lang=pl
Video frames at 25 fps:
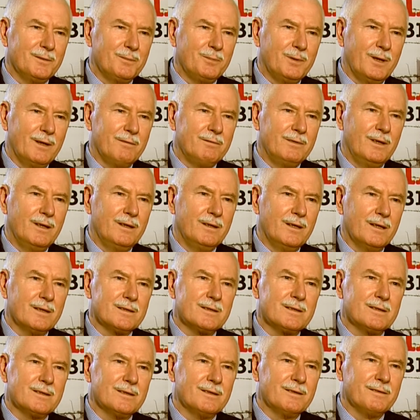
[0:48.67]
prawda,
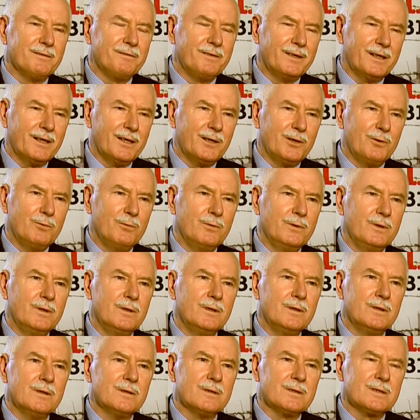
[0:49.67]
nas wykrył
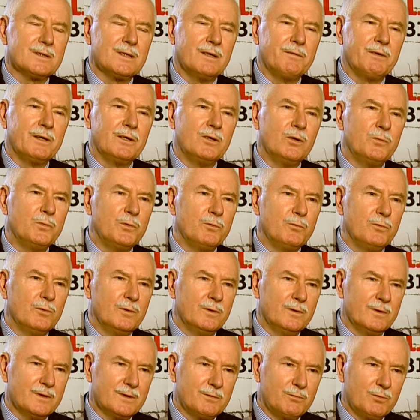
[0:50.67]
i zawiadomił
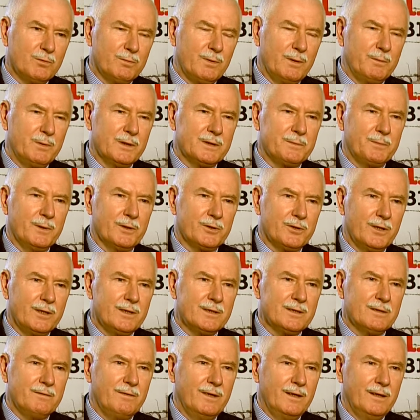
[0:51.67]
Służbę
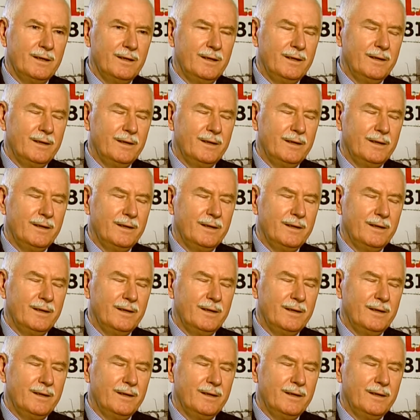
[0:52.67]
Bezpieczeństwa.